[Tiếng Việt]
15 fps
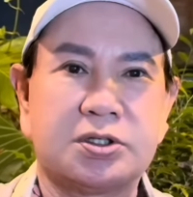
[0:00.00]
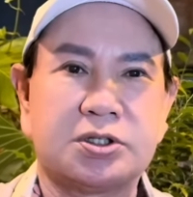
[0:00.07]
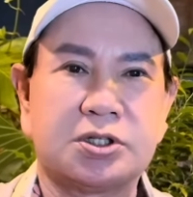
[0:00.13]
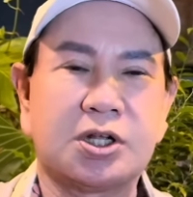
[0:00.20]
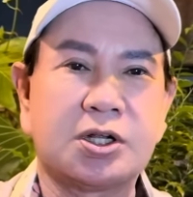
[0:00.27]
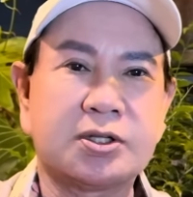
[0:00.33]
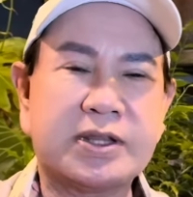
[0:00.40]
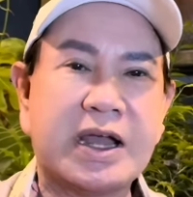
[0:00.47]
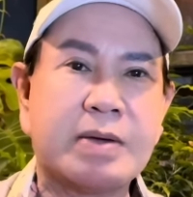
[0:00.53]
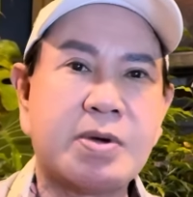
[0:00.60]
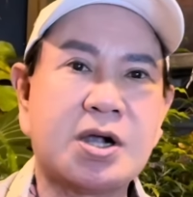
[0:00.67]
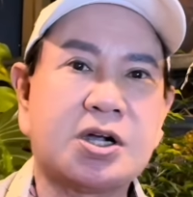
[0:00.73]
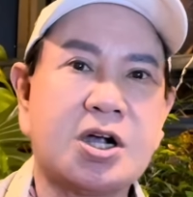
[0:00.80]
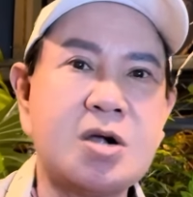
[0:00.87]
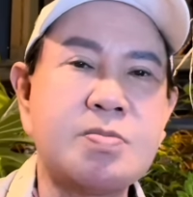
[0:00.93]
đừng tha bất
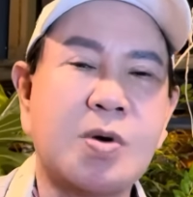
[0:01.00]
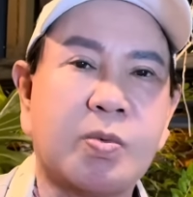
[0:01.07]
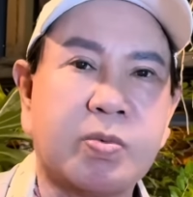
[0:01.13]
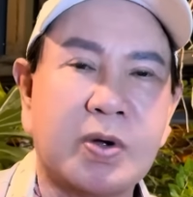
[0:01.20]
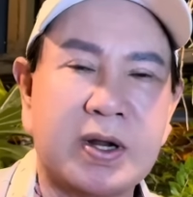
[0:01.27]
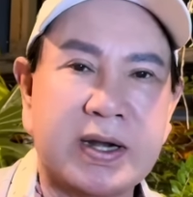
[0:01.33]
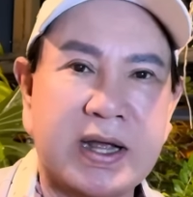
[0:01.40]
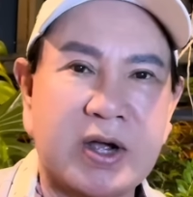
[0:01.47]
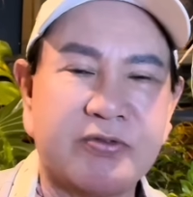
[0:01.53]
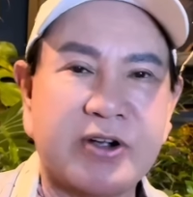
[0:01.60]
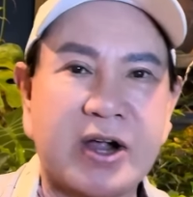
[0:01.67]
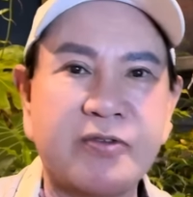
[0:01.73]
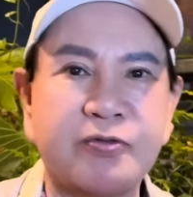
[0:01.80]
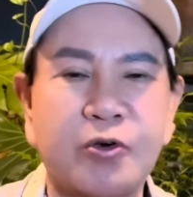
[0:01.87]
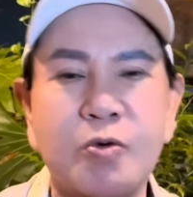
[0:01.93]
cứ một người nào
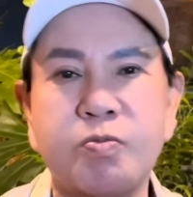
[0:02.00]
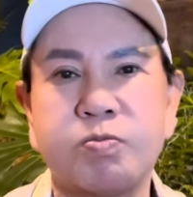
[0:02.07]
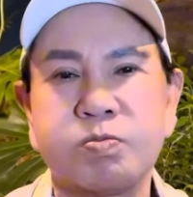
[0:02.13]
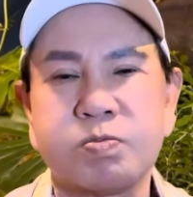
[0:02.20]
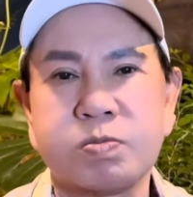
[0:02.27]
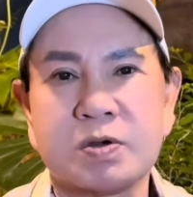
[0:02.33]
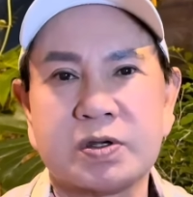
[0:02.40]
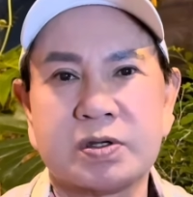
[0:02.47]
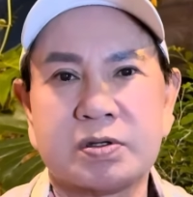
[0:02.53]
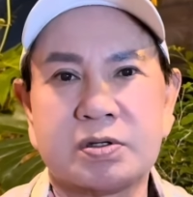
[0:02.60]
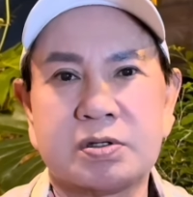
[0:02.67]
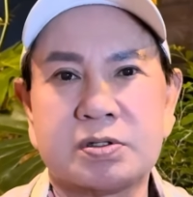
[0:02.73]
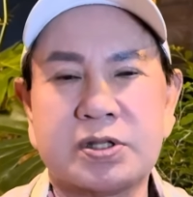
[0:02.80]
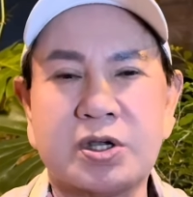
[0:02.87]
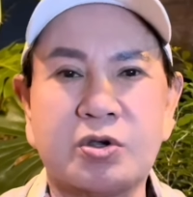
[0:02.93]
phản phúc
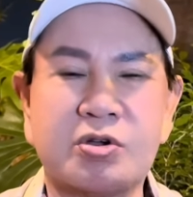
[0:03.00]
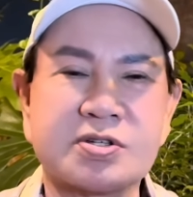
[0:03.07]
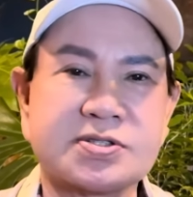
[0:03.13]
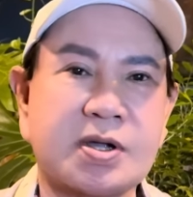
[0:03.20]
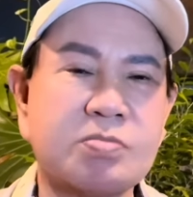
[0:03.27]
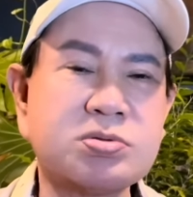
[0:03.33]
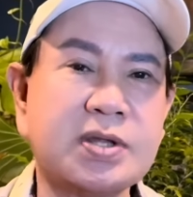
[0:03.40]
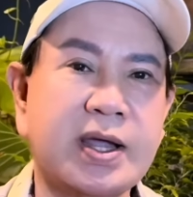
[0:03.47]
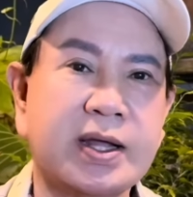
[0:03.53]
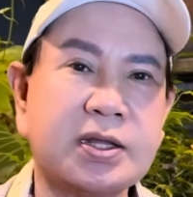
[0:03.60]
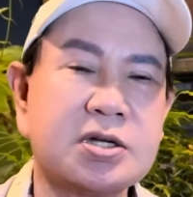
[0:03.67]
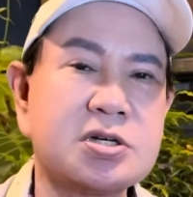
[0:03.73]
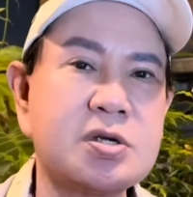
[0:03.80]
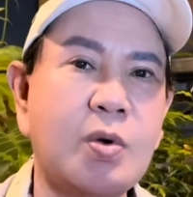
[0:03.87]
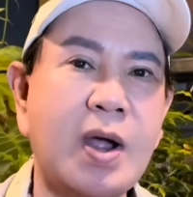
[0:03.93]
đã còn sống tha
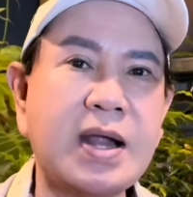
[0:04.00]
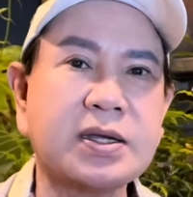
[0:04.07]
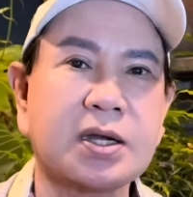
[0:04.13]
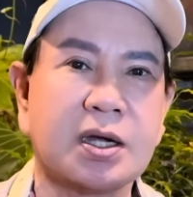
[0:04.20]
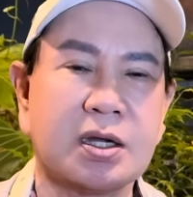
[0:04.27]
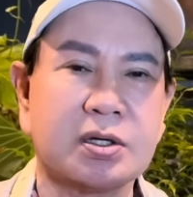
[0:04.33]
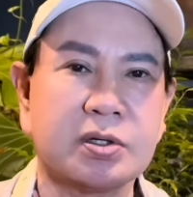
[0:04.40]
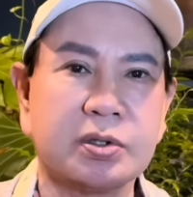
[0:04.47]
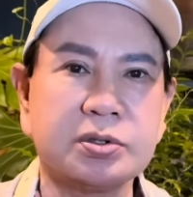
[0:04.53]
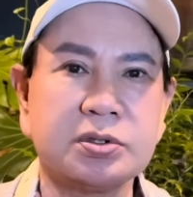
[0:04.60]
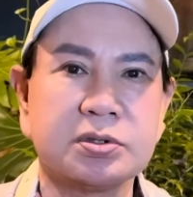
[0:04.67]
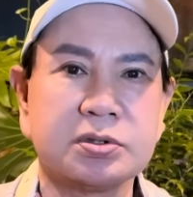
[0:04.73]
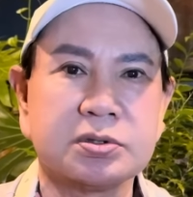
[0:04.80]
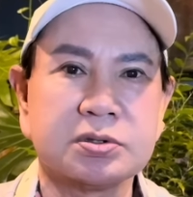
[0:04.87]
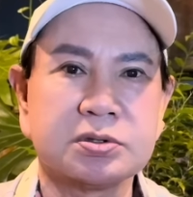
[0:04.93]
thứ quá trời rồi
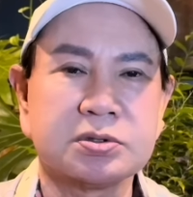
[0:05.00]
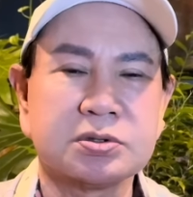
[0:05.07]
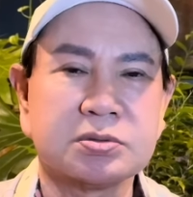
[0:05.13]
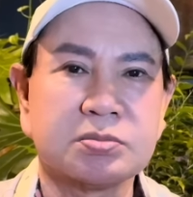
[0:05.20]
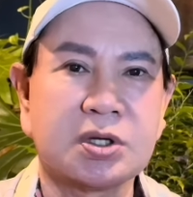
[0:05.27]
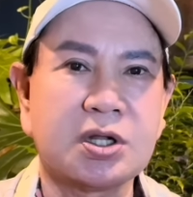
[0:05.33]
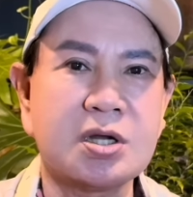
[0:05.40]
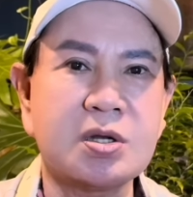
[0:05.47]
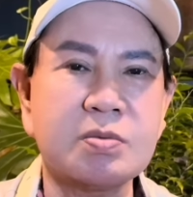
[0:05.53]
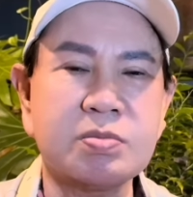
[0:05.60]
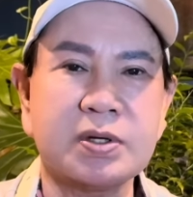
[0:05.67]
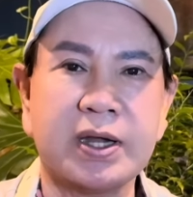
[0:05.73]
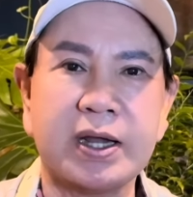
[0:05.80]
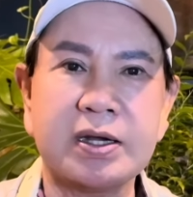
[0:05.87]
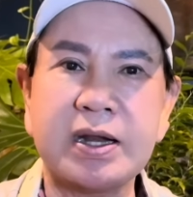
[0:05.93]
đến lúc
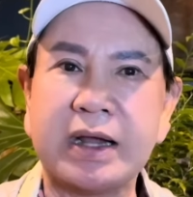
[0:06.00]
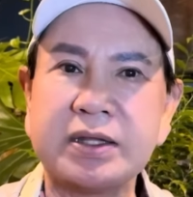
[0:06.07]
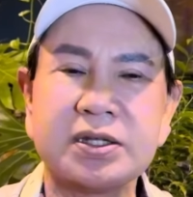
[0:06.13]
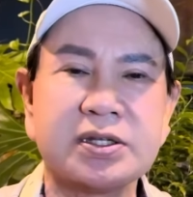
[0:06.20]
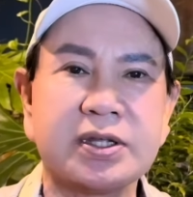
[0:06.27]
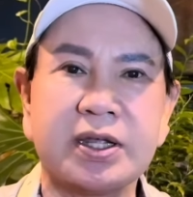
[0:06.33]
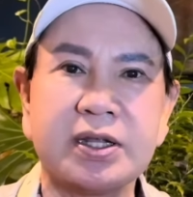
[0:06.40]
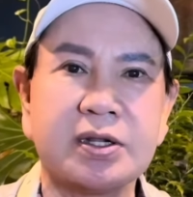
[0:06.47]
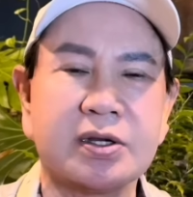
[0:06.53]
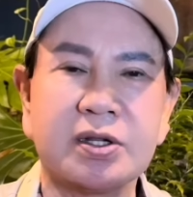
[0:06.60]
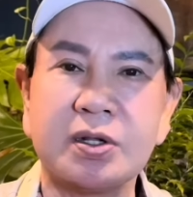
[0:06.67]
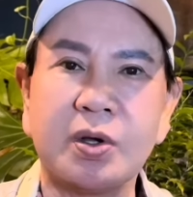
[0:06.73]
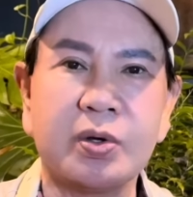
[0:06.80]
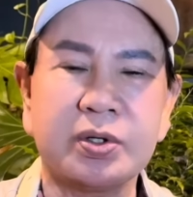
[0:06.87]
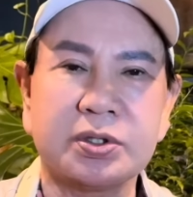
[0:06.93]
này đã như vậy rồi
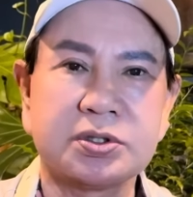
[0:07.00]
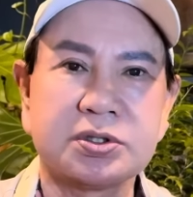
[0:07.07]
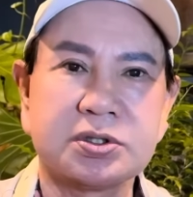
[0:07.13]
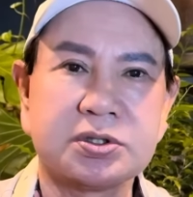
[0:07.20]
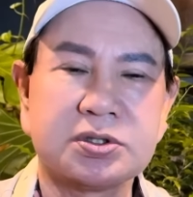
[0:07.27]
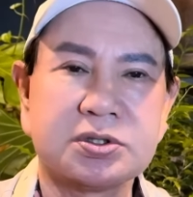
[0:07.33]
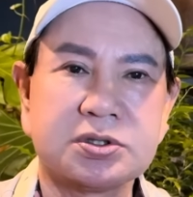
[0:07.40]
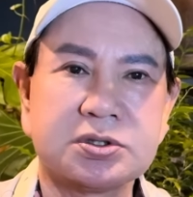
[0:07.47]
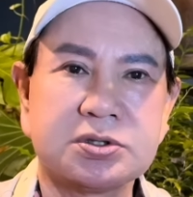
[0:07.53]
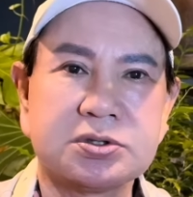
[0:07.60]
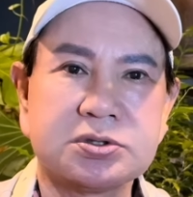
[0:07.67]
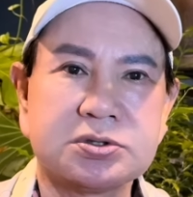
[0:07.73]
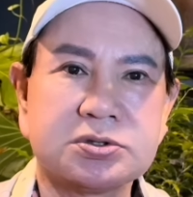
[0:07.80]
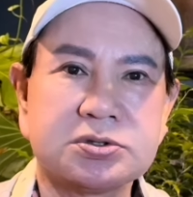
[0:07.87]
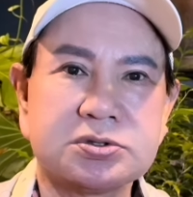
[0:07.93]
thôi
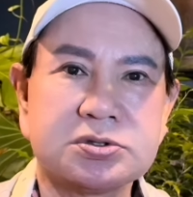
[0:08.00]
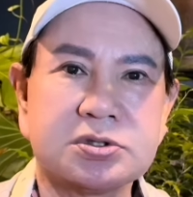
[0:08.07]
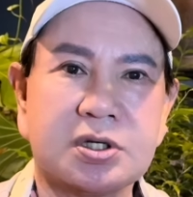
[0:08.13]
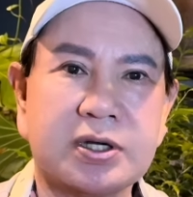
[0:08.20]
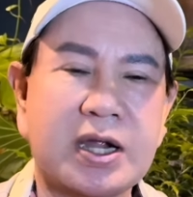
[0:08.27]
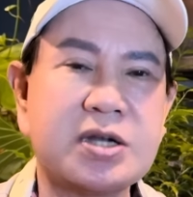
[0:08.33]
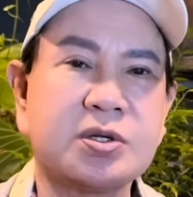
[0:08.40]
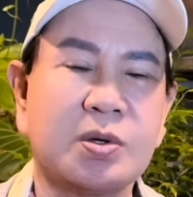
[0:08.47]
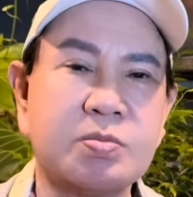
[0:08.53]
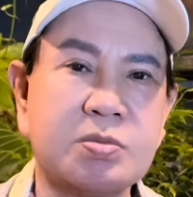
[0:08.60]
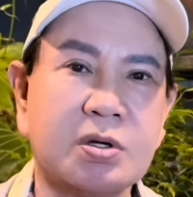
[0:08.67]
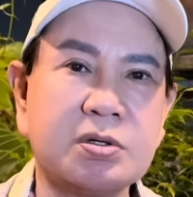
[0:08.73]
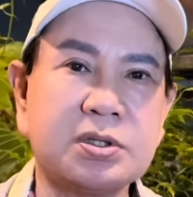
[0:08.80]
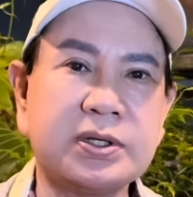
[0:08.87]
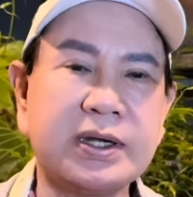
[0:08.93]
mà đó anh cũng
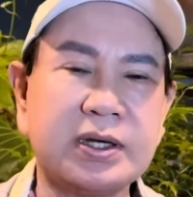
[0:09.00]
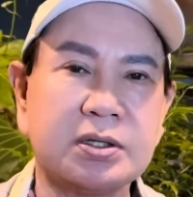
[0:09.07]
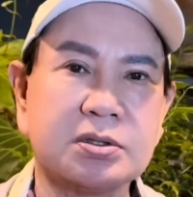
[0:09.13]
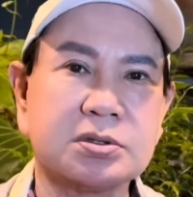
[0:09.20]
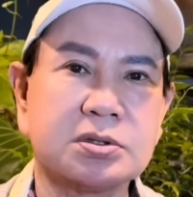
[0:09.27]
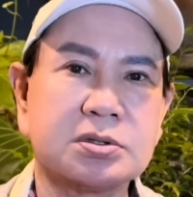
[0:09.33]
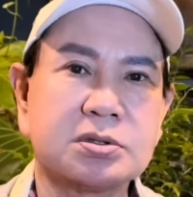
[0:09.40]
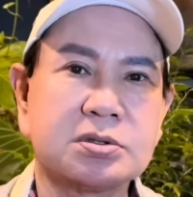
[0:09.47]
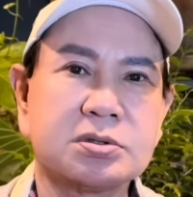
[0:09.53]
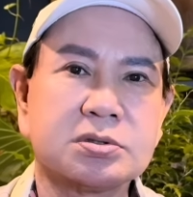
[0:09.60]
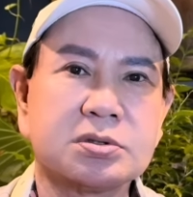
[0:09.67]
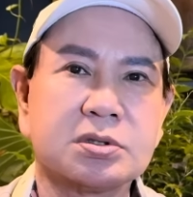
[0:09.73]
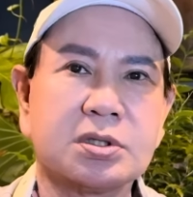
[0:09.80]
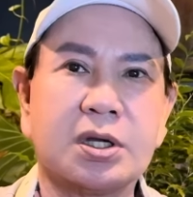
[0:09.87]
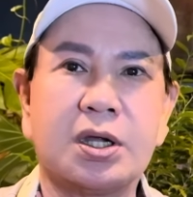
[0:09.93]
có nhắc
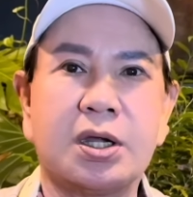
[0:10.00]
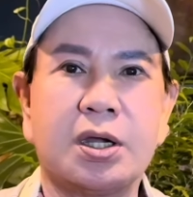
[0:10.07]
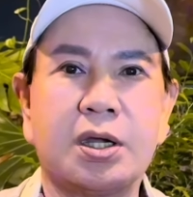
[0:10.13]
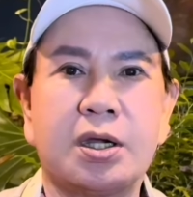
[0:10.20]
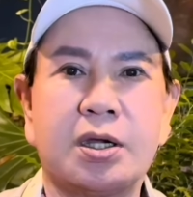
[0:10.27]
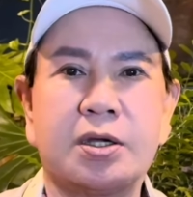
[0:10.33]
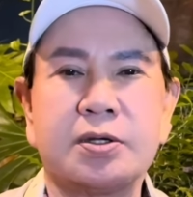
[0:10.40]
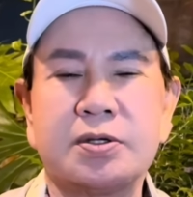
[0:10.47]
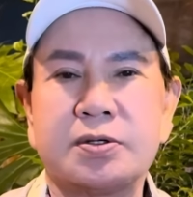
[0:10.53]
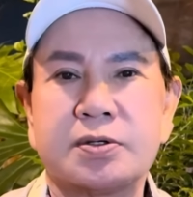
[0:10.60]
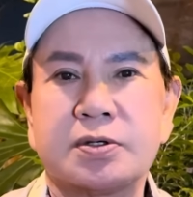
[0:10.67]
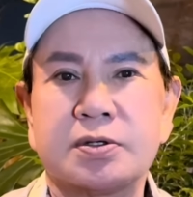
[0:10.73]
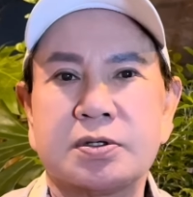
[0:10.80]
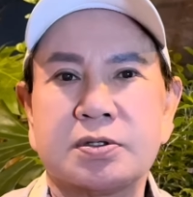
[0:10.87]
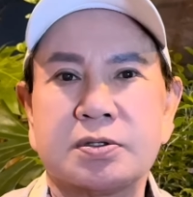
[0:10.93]
là
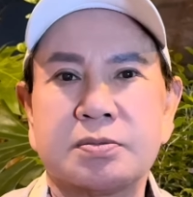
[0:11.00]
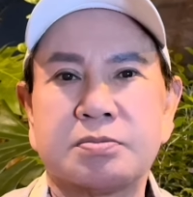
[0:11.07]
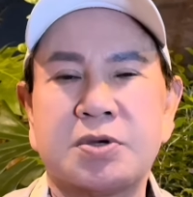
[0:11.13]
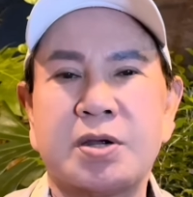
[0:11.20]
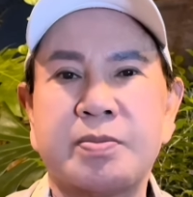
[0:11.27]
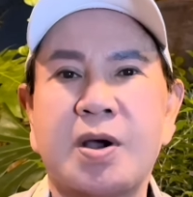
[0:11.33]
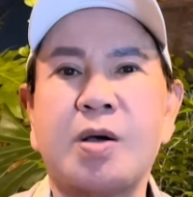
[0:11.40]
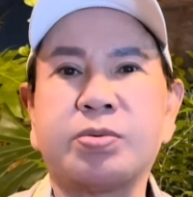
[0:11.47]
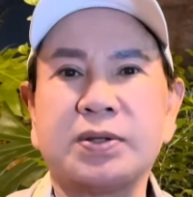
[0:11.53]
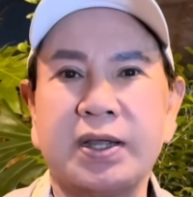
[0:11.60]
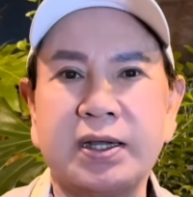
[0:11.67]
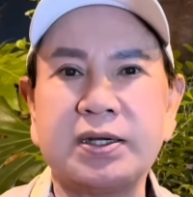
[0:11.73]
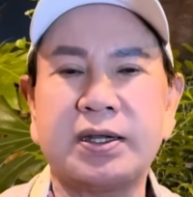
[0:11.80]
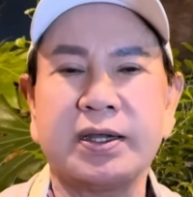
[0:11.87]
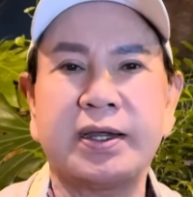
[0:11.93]
11
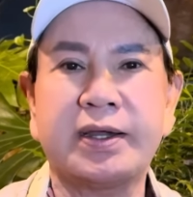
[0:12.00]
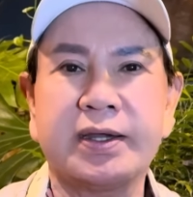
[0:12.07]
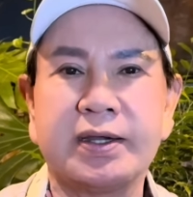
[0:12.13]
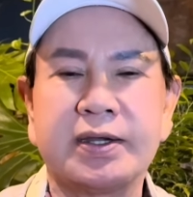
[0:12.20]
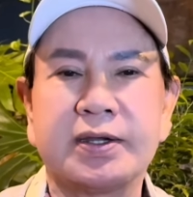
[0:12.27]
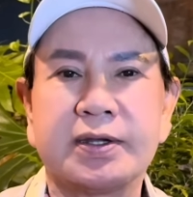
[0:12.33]
tháng nay